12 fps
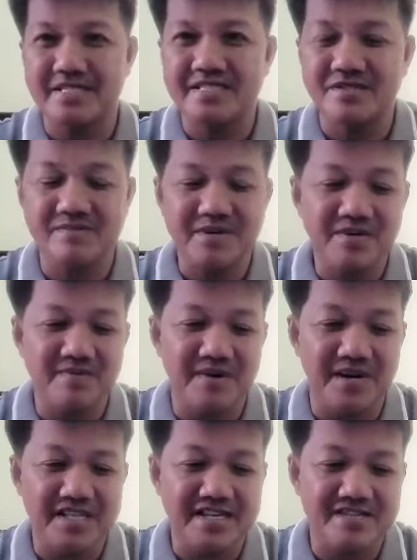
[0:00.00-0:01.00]
Sino bang
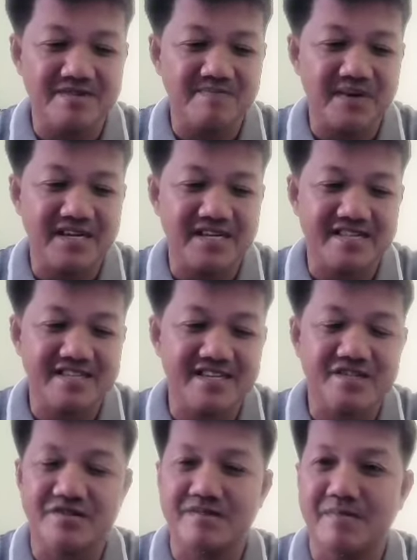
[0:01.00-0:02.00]
gumawa na itong pahayag na
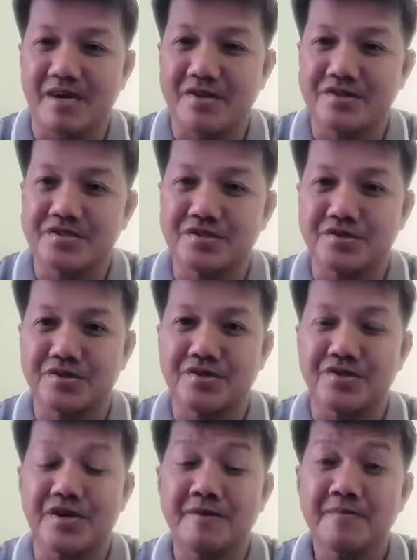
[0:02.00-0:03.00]
ito ni Marcos
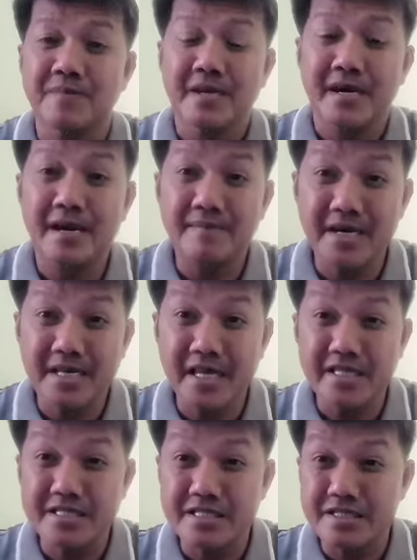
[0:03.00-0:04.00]
Jr.? Ang mga
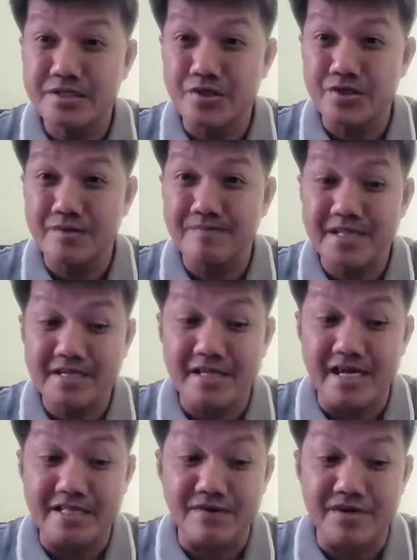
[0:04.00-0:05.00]
netizens tuloy
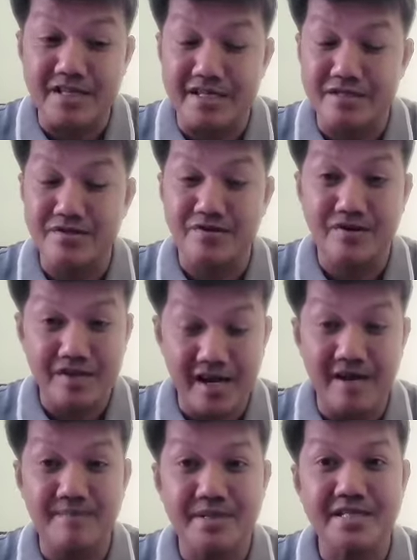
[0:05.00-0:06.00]
pinagtatawanan to.
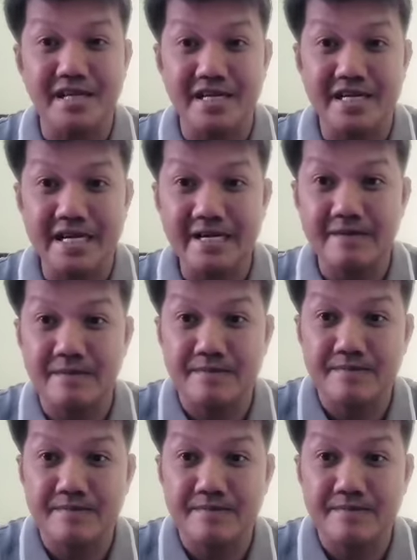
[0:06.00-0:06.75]
Grabe talaga.